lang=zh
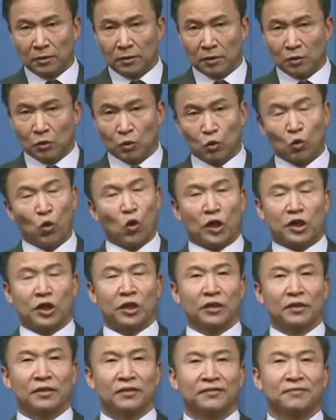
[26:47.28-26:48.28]
过程，
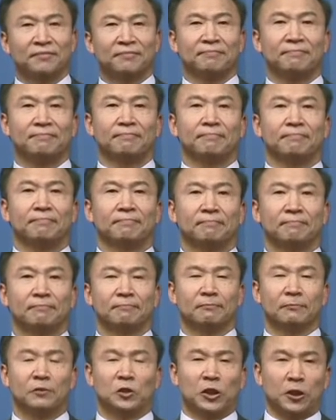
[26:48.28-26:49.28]

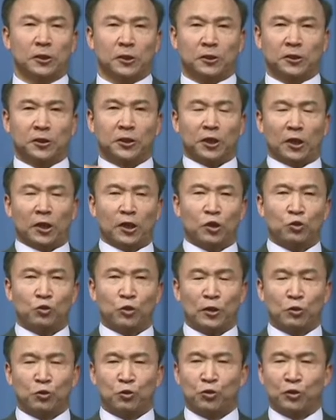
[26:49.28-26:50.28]
这个点儿的
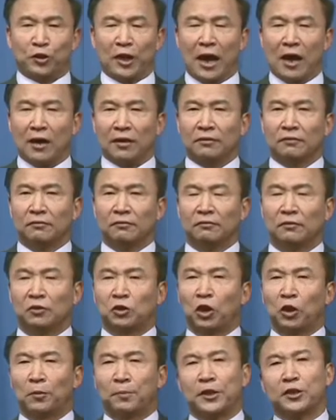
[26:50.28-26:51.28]
选取呀，
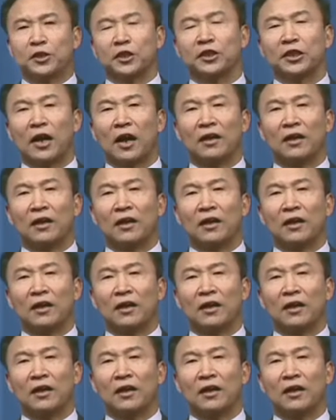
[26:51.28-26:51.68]
特别精当。